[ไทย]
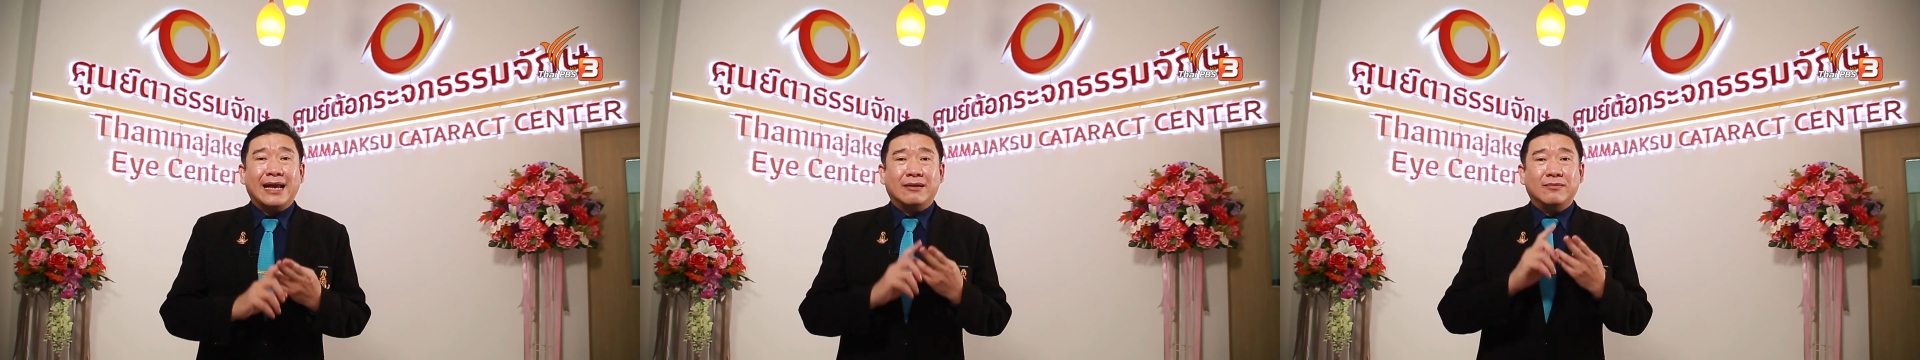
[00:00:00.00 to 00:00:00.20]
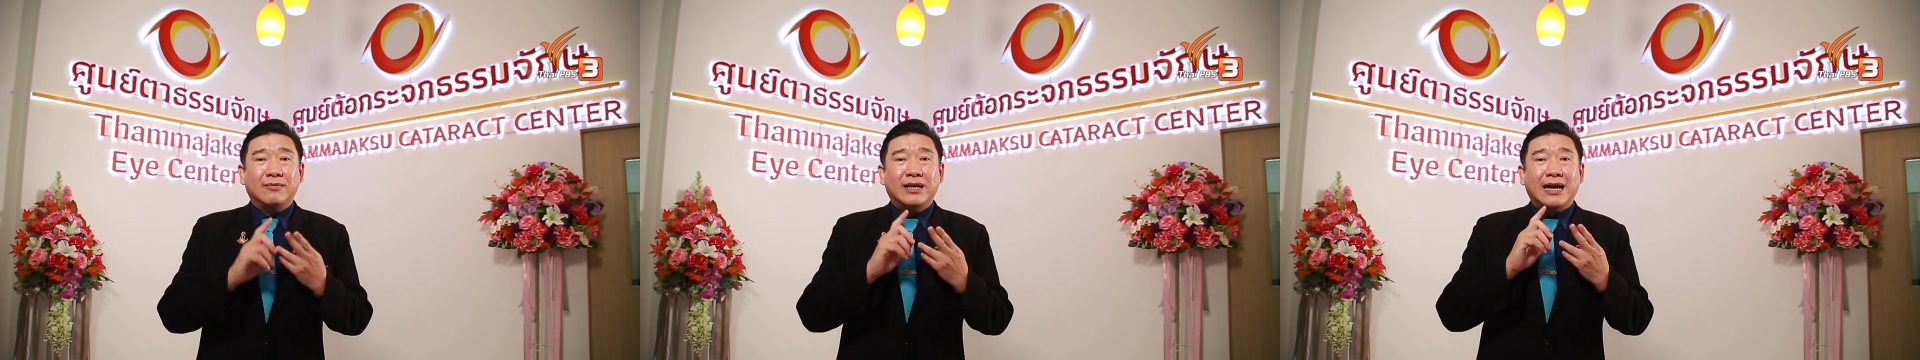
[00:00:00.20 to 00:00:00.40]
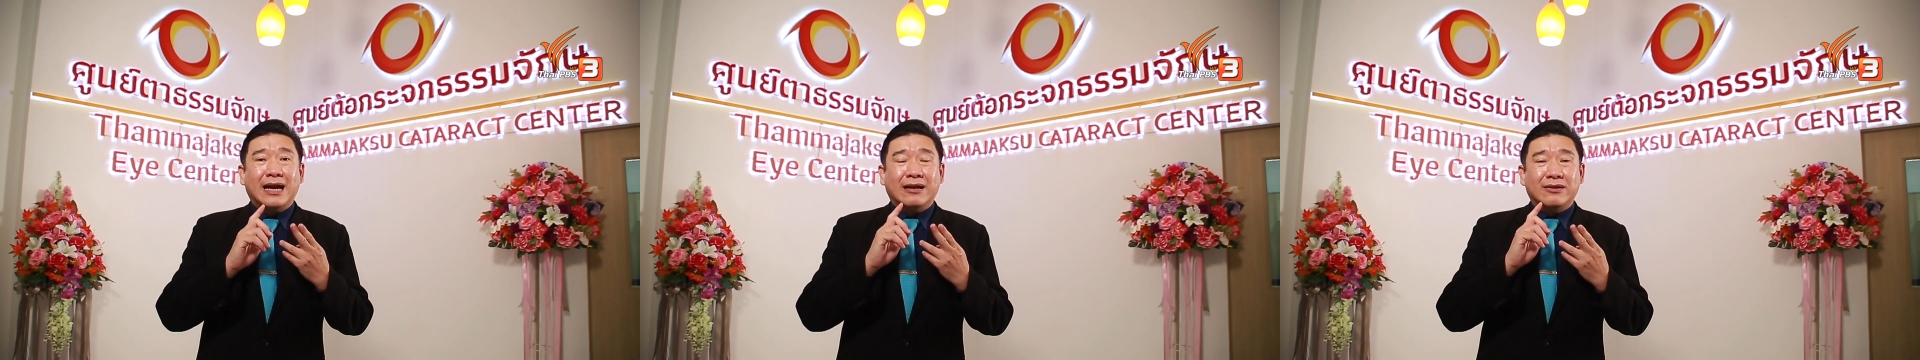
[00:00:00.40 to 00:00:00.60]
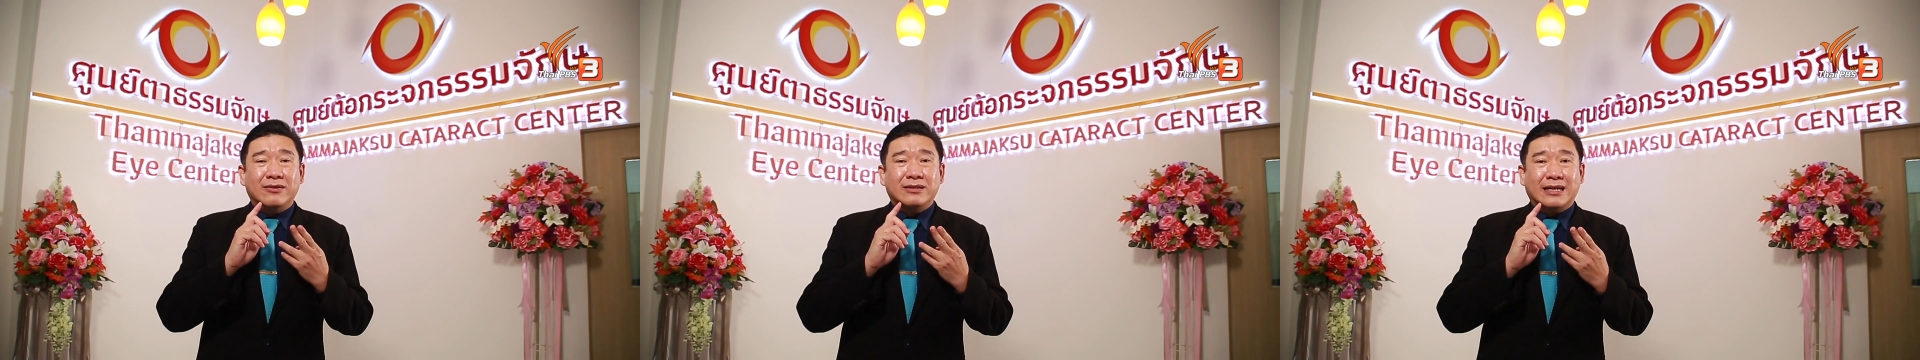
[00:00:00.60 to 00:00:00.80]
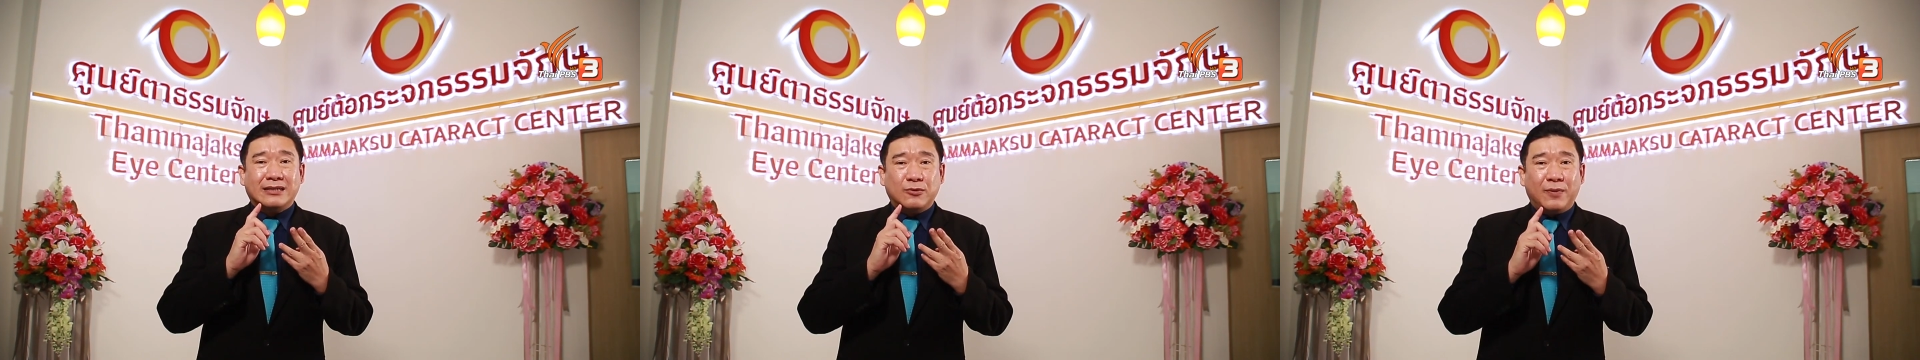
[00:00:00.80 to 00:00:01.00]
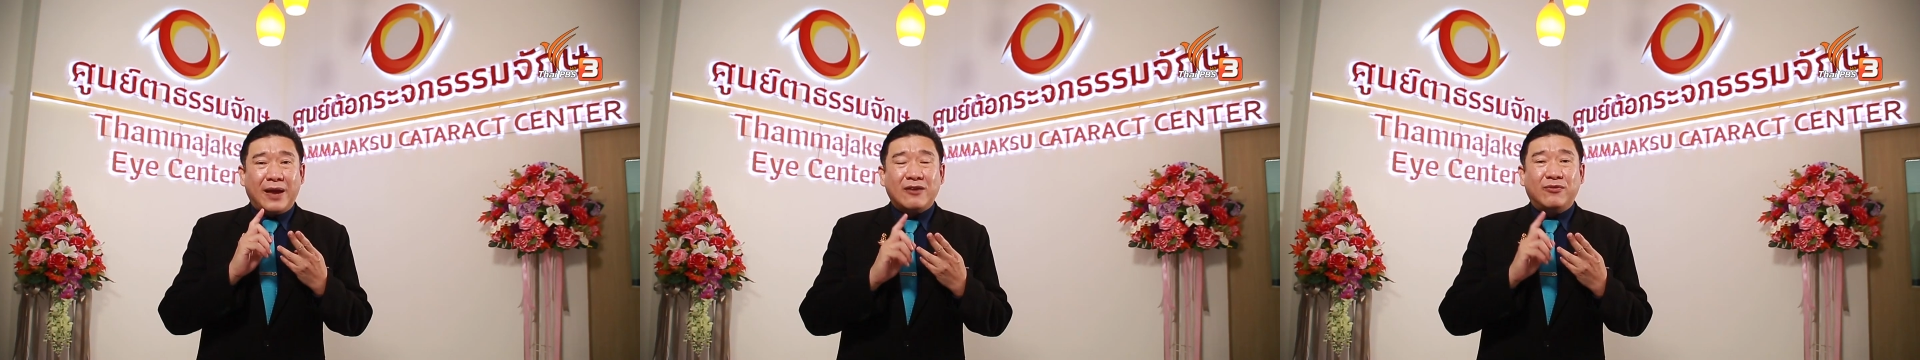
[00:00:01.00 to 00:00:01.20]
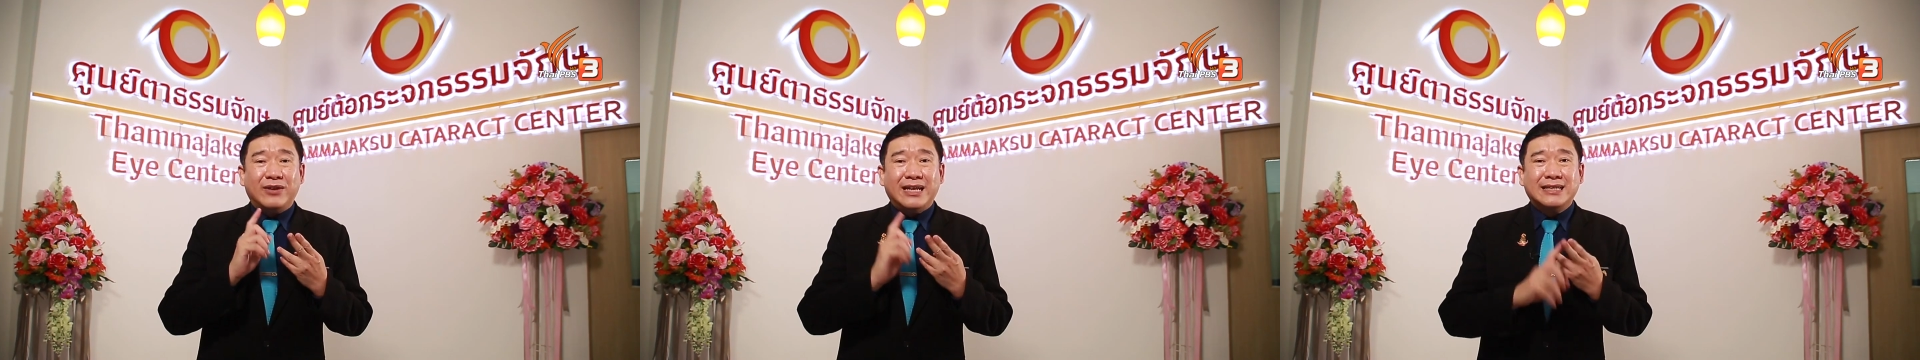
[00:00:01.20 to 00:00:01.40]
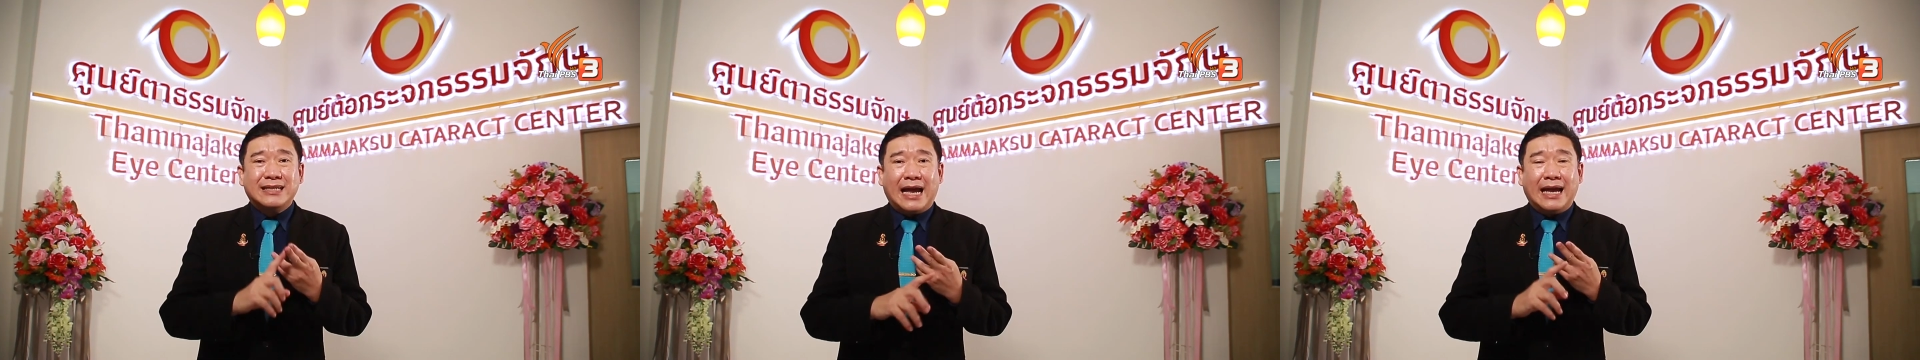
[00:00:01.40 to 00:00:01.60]
ทย์เมื่อจักษุแพทย์
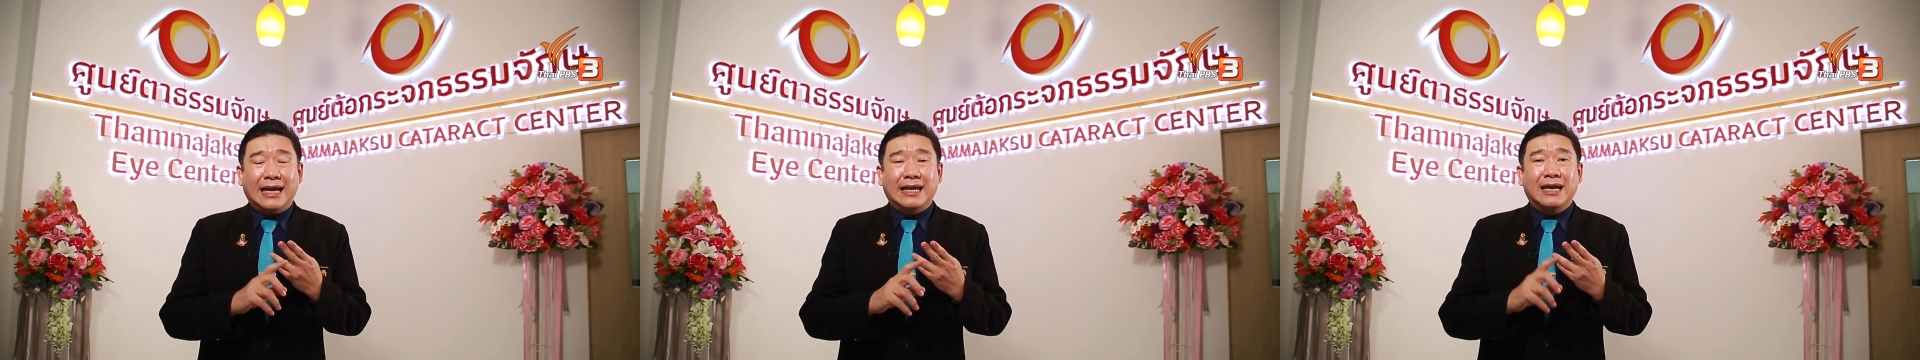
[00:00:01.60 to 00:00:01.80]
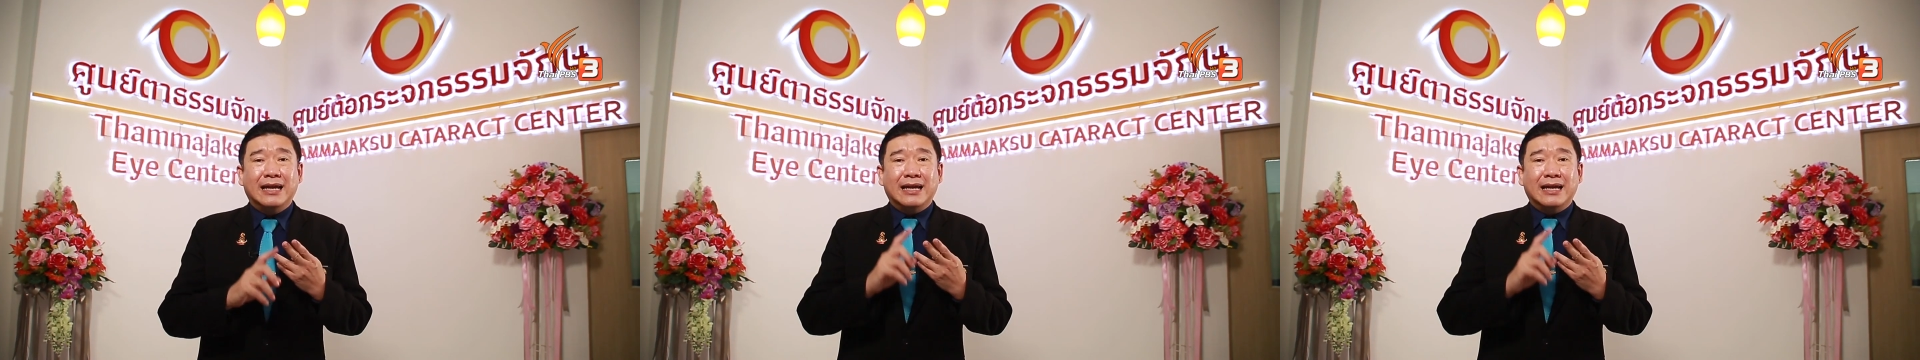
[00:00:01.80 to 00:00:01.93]
วินิจฉัย